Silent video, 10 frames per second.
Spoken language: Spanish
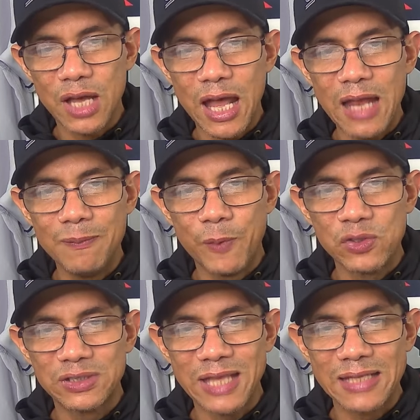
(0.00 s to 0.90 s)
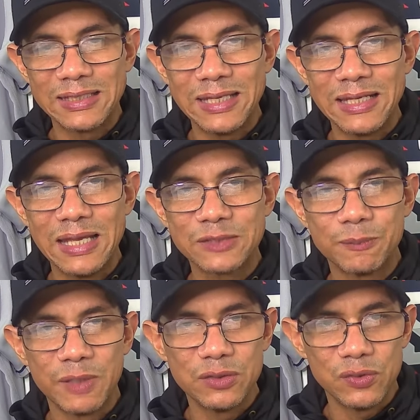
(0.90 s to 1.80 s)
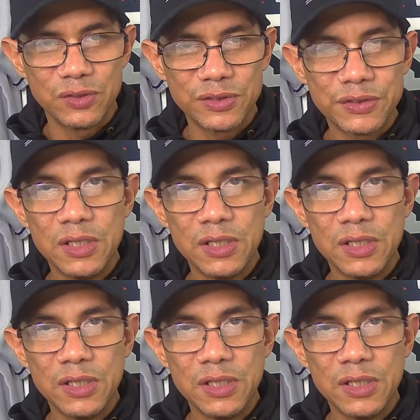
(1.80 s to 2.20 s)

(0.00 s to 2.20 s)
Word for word: al portal de las mayores.